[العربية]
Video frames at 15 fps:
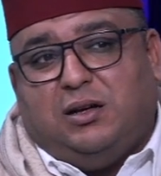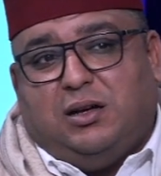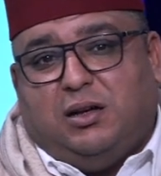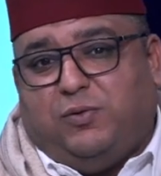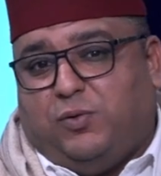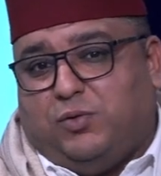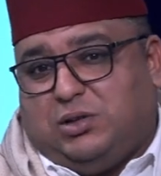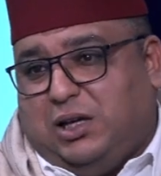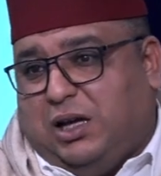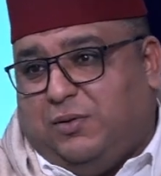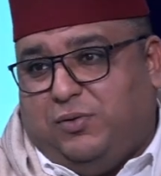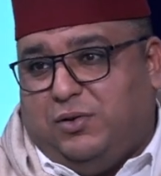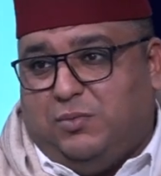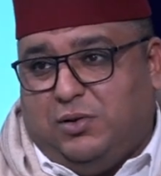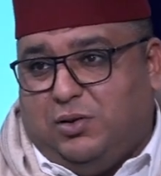الفصحى
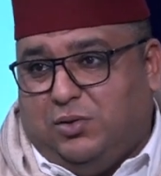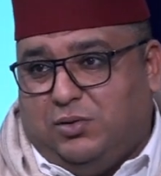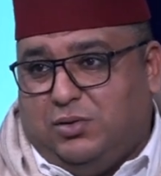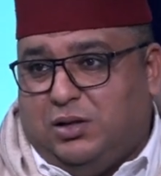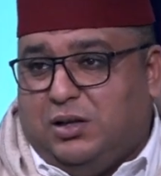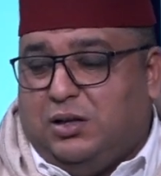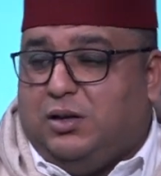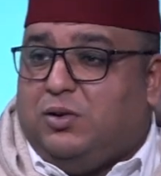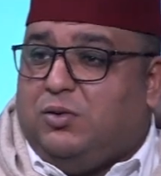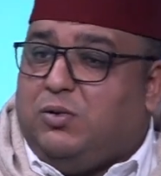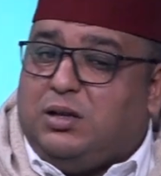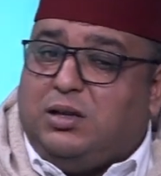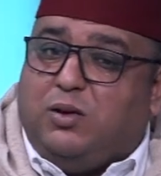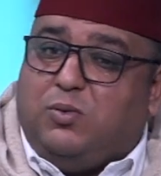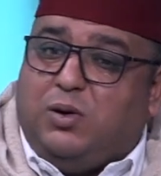في الملحون
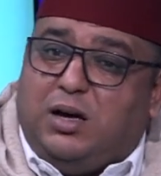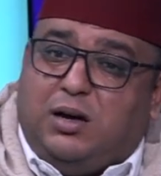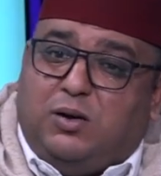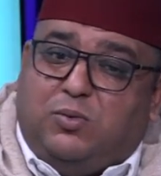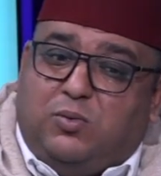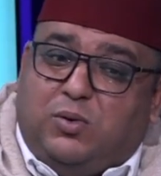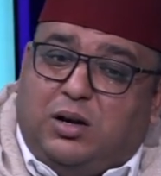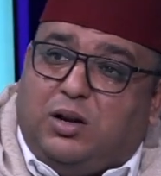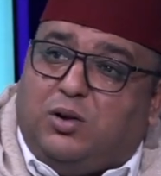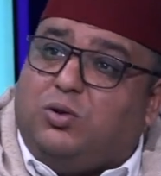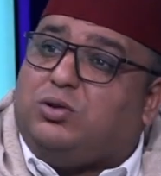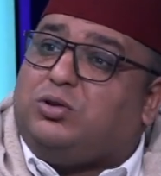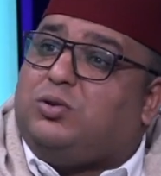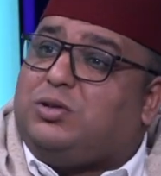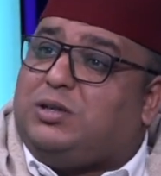وهذا هو
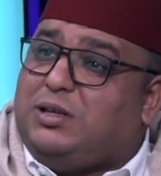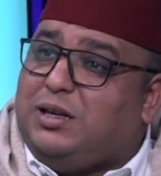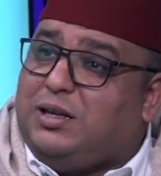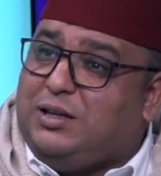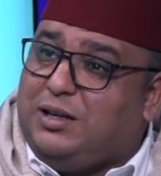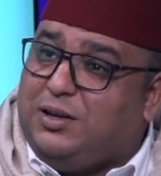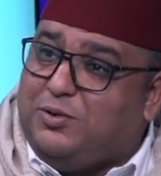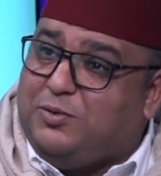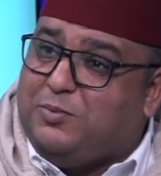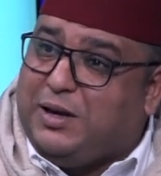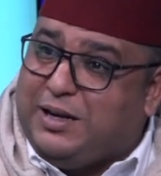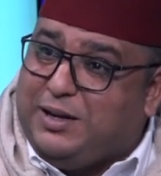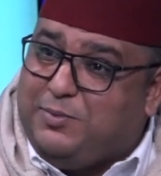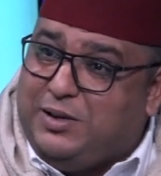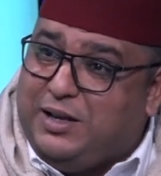الخصوصيه ديالو
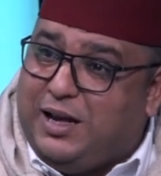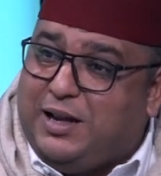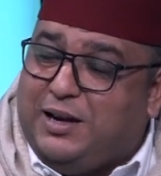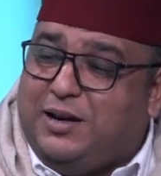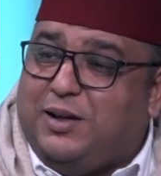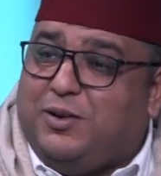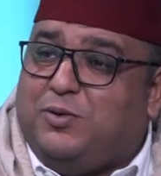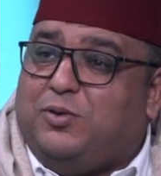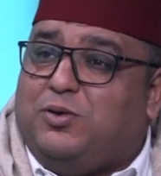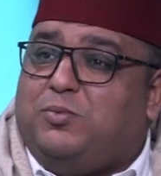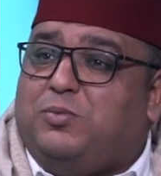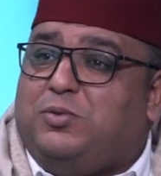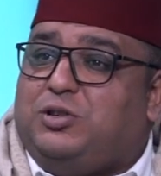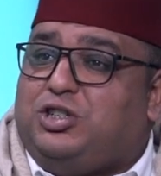المغربيه انه